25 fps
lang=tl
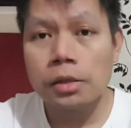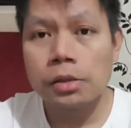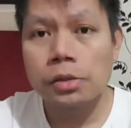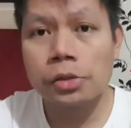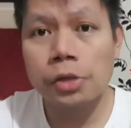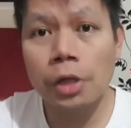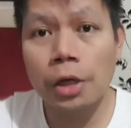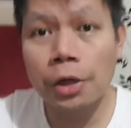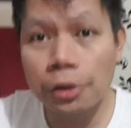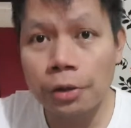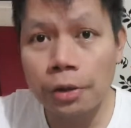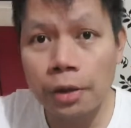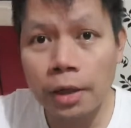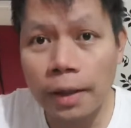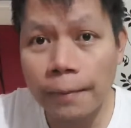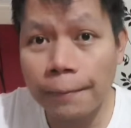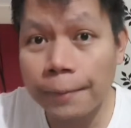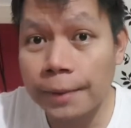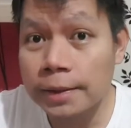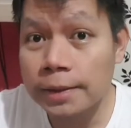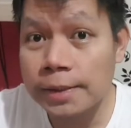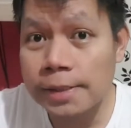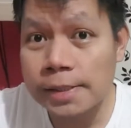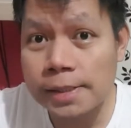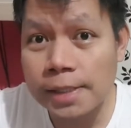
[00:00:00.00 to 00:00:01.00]
So ano,
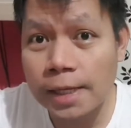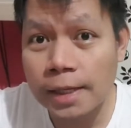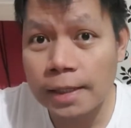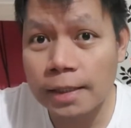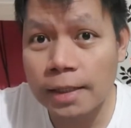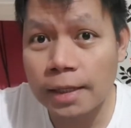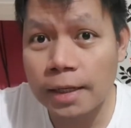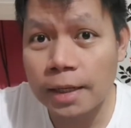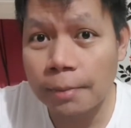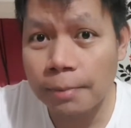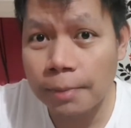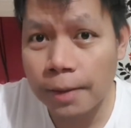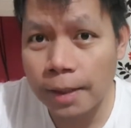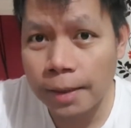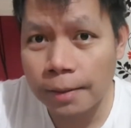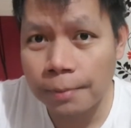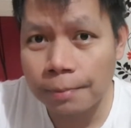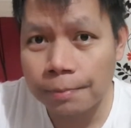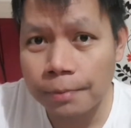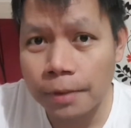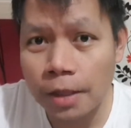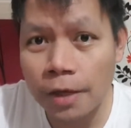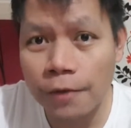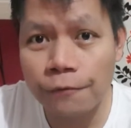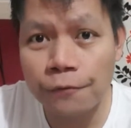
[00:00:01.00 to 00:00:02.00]
nakapag-decide ka na ba?
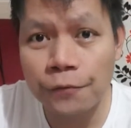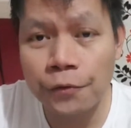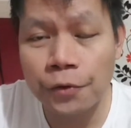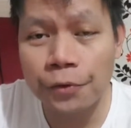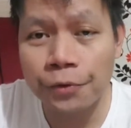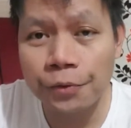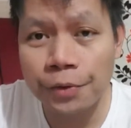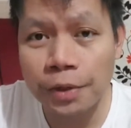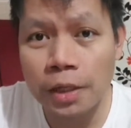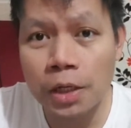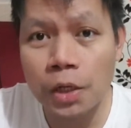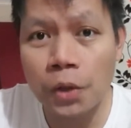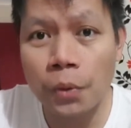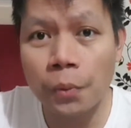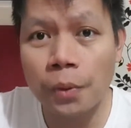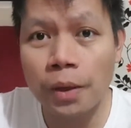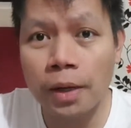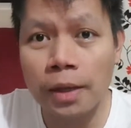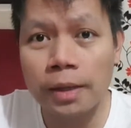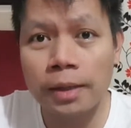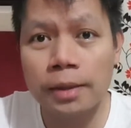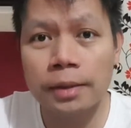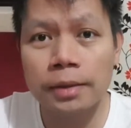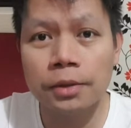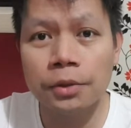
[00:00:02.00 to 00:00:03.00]
If you really
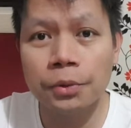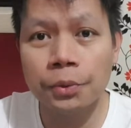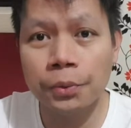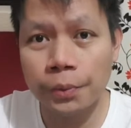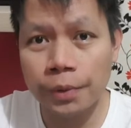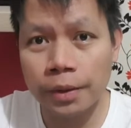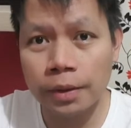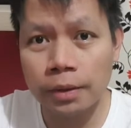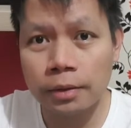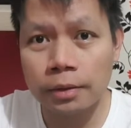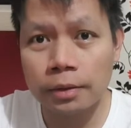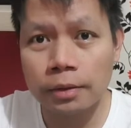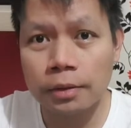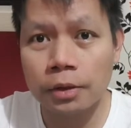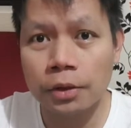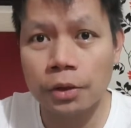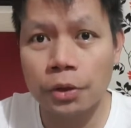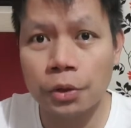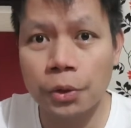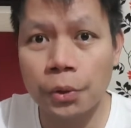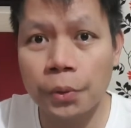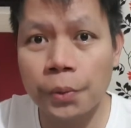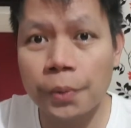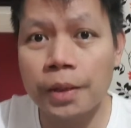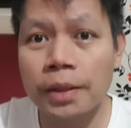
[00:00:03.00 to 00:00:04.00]
wanna do it,
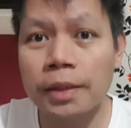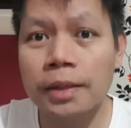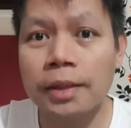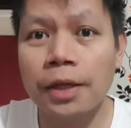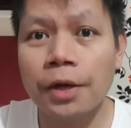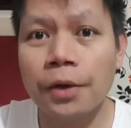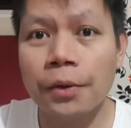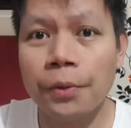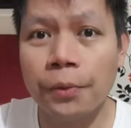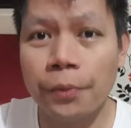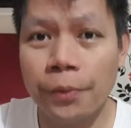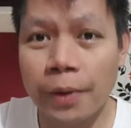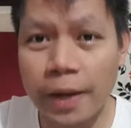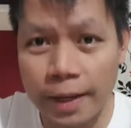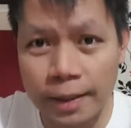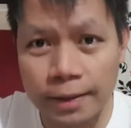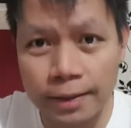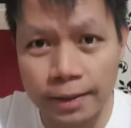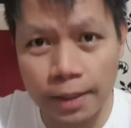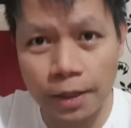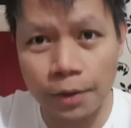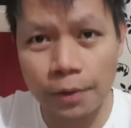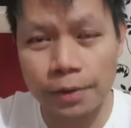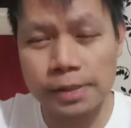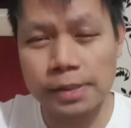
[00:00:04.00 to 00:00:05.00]
do it right
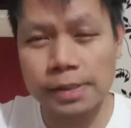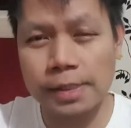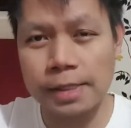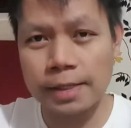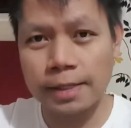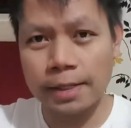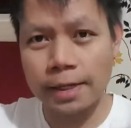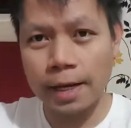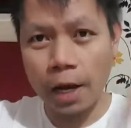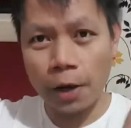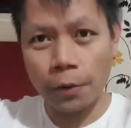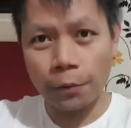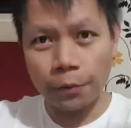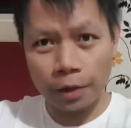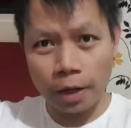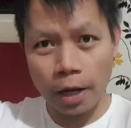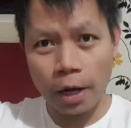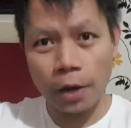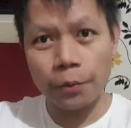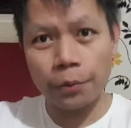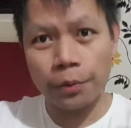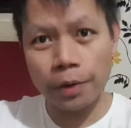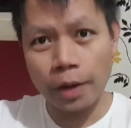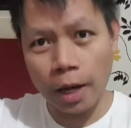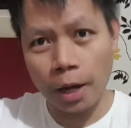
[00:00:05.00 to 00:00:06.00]
now. As in, now,
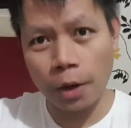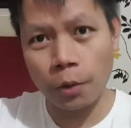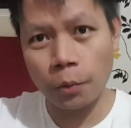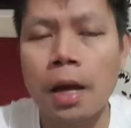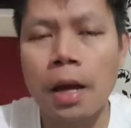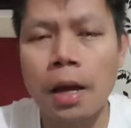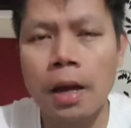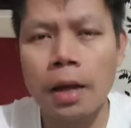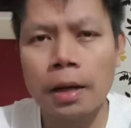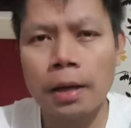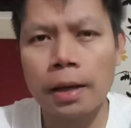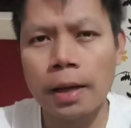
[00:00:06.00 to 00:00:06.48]
now, now.